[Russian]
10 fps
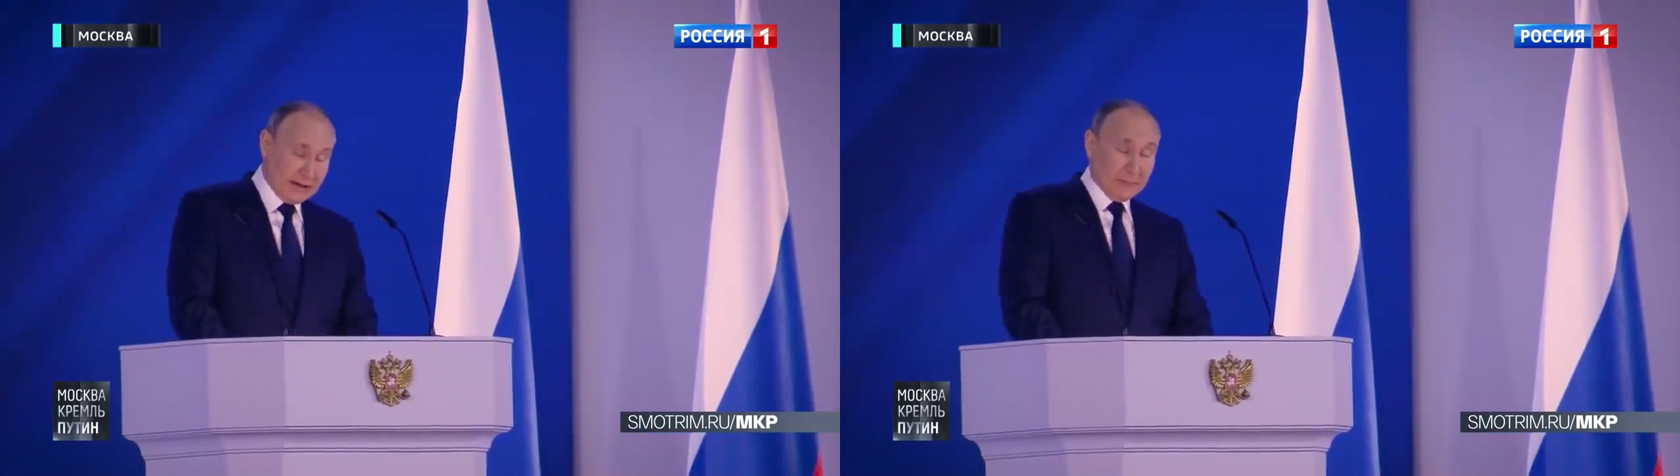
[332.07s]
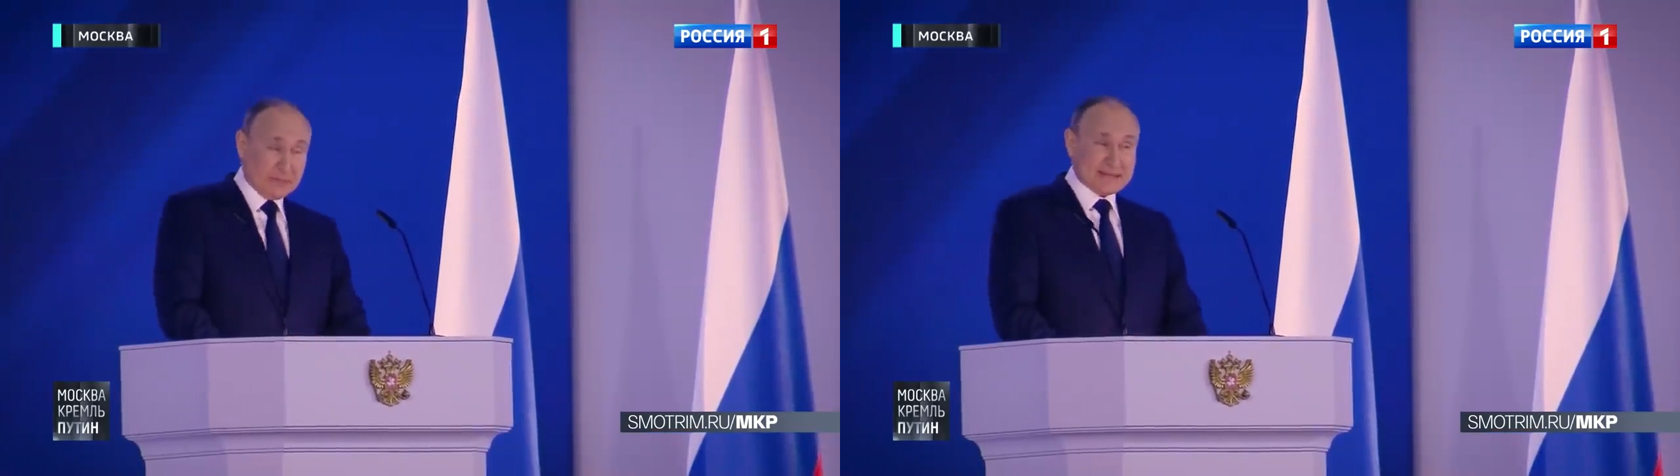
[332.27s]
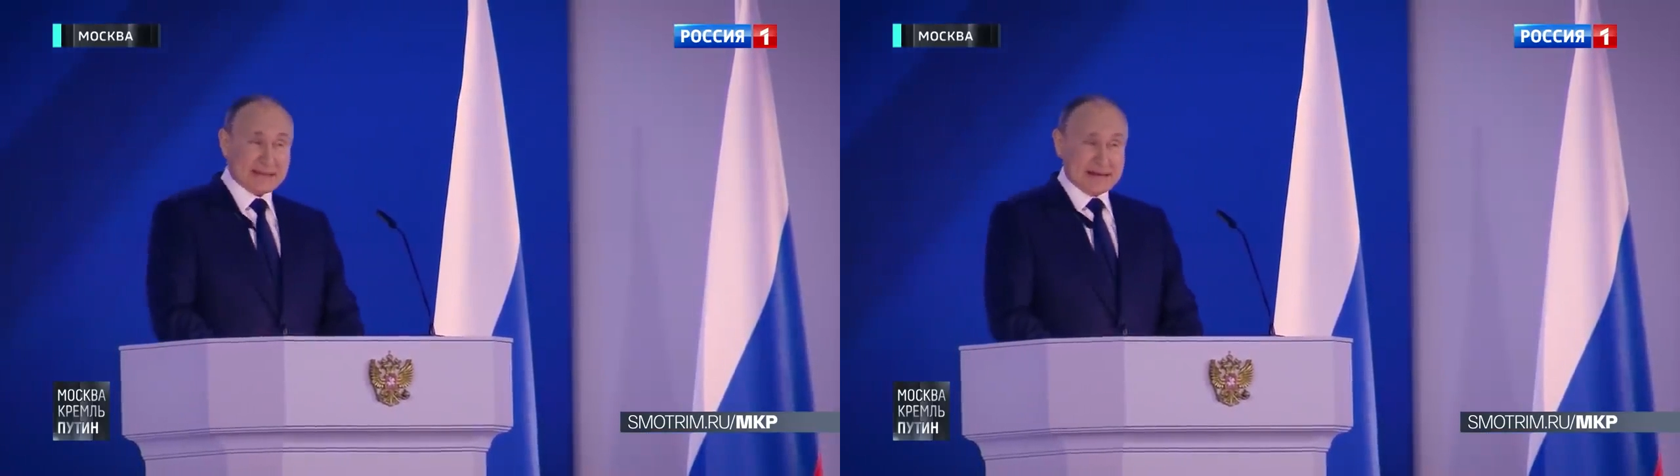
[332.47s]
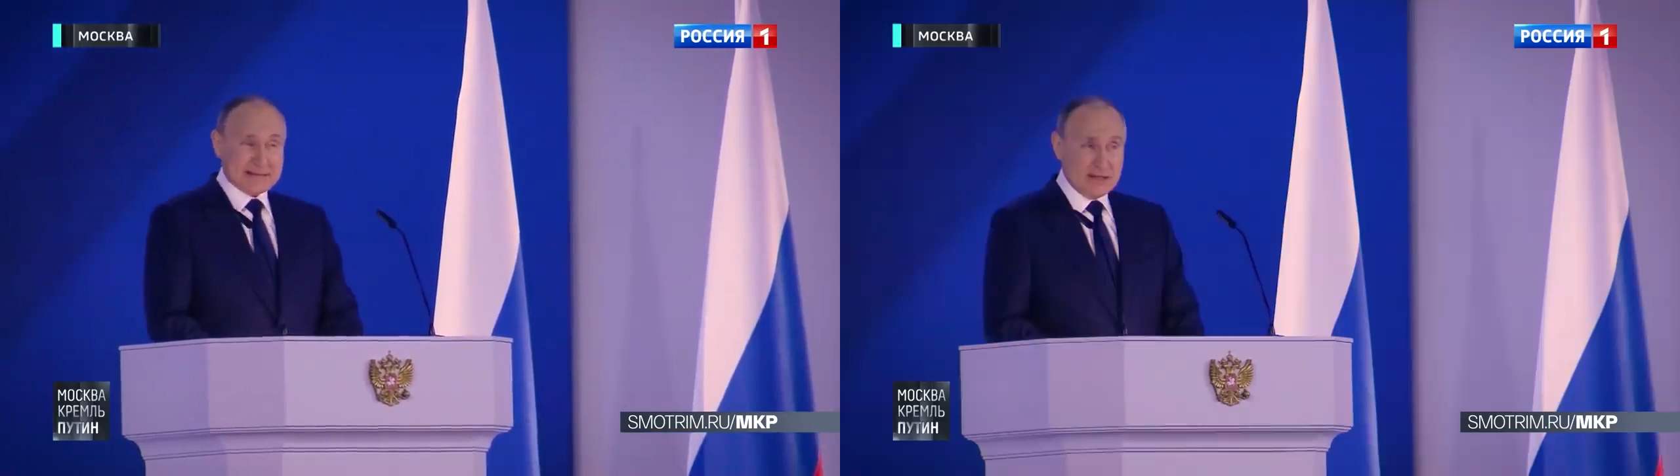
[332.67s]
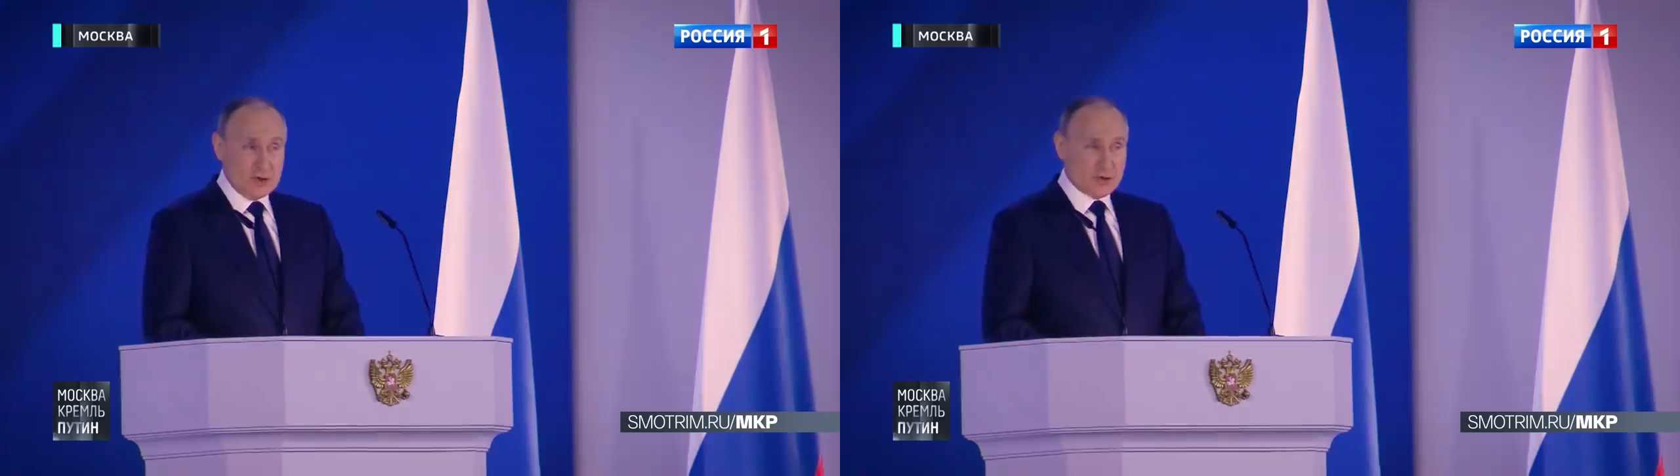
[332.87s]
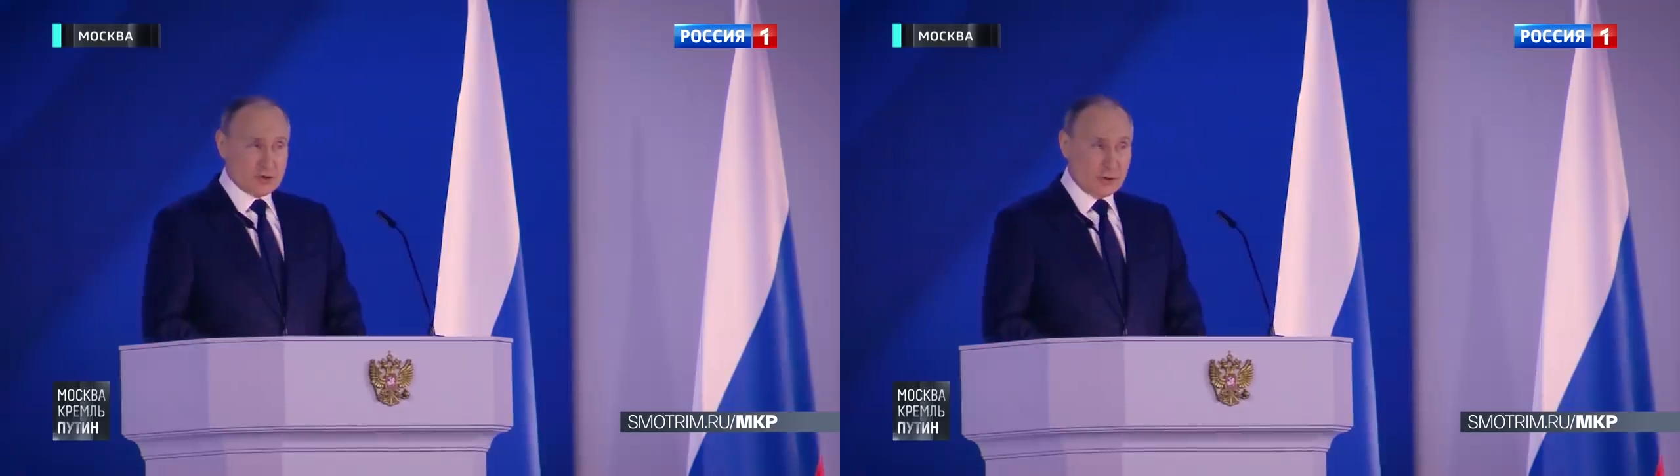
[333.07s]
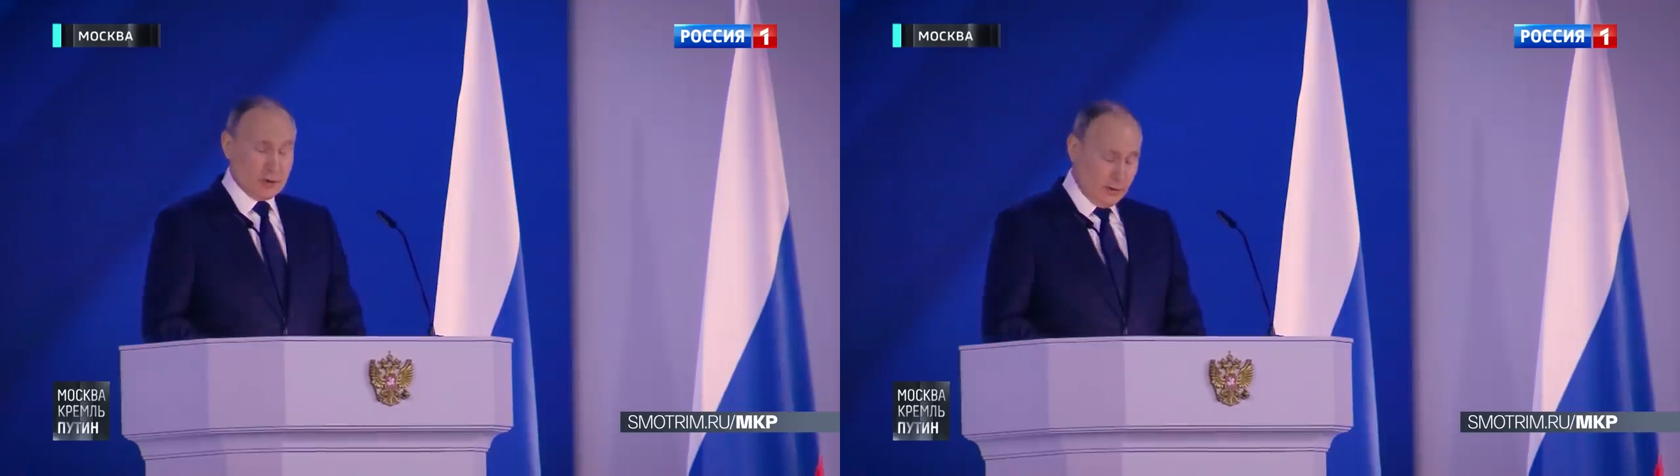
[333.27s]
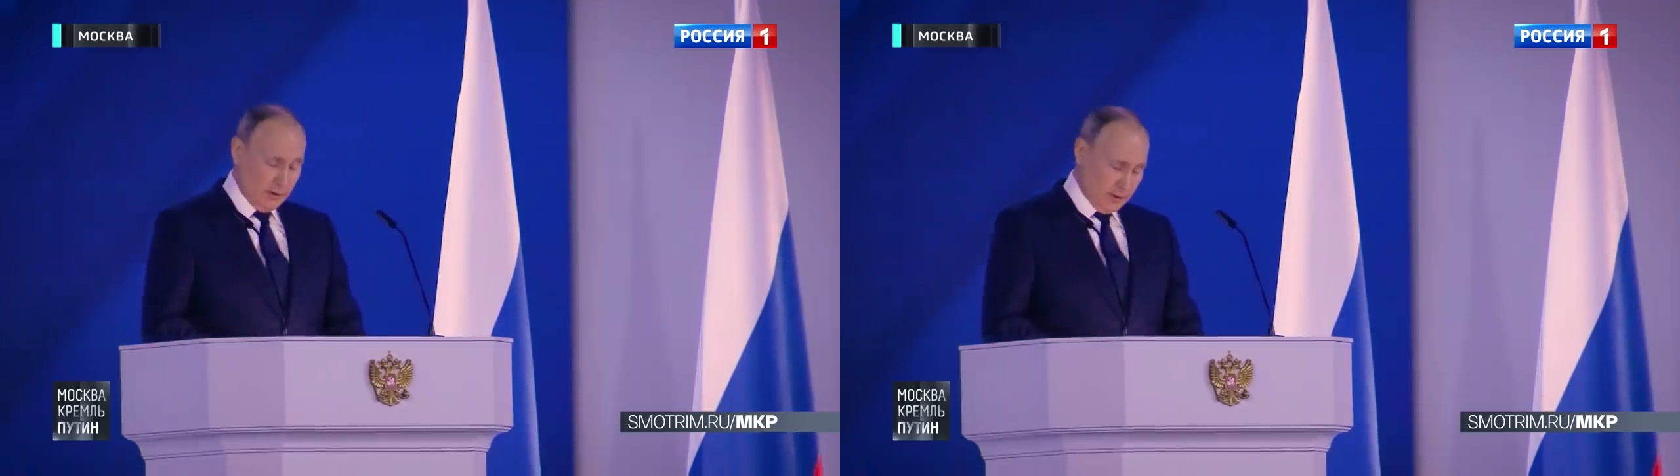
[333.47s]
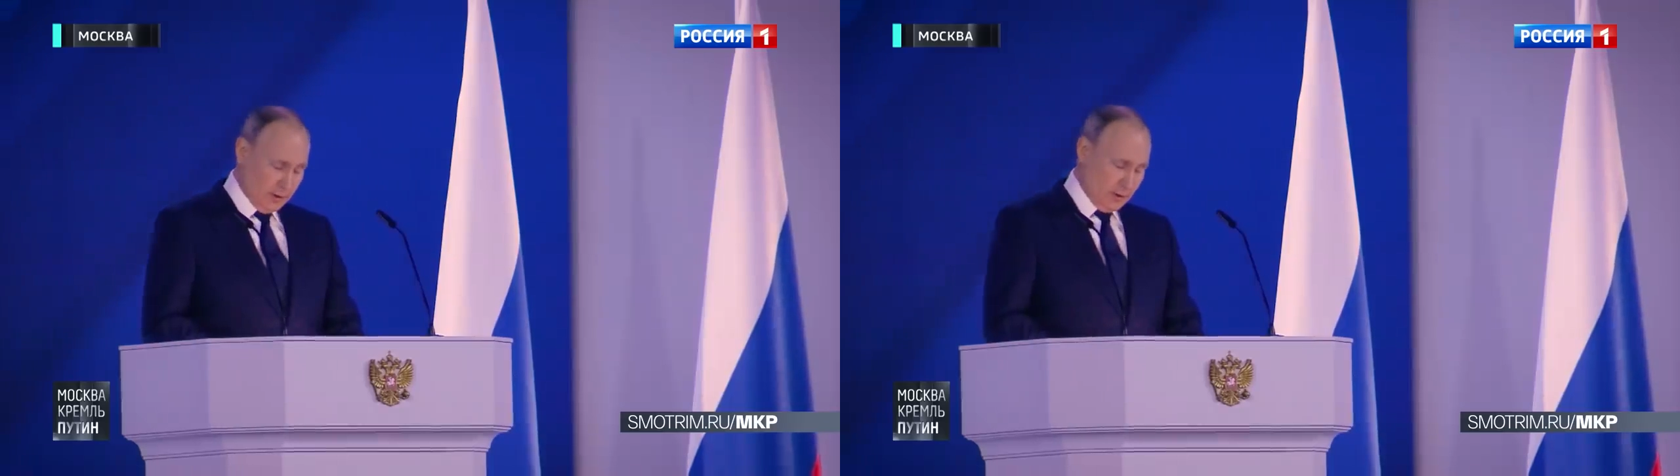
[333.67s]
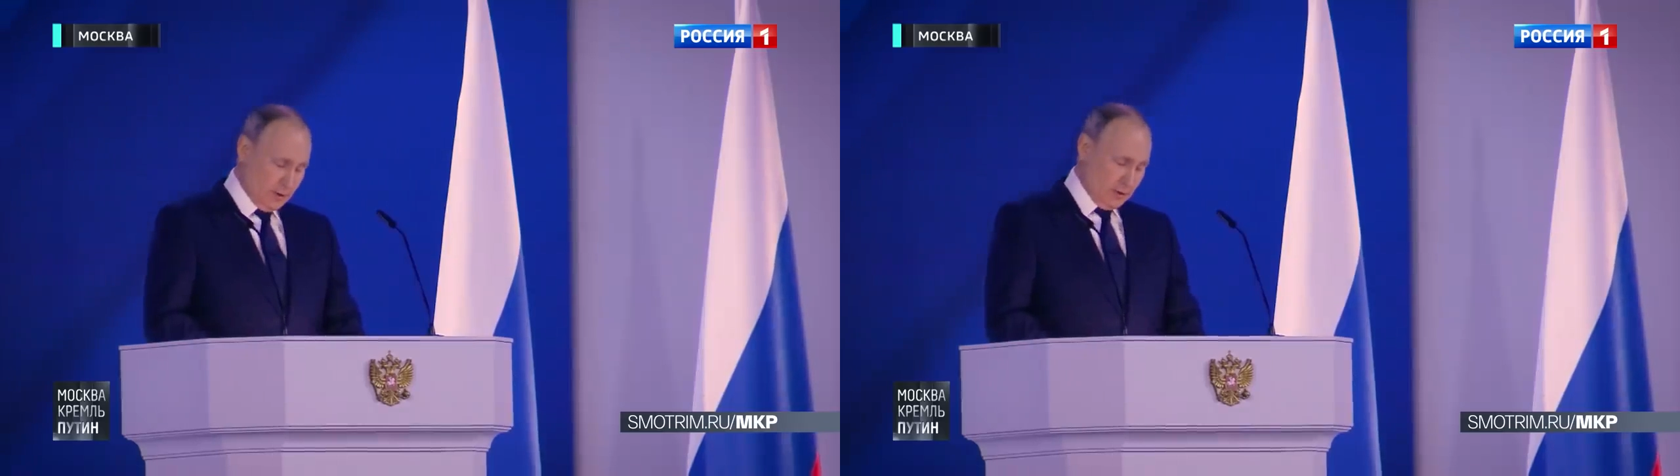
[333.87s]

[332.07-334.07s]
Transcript: как безразличие или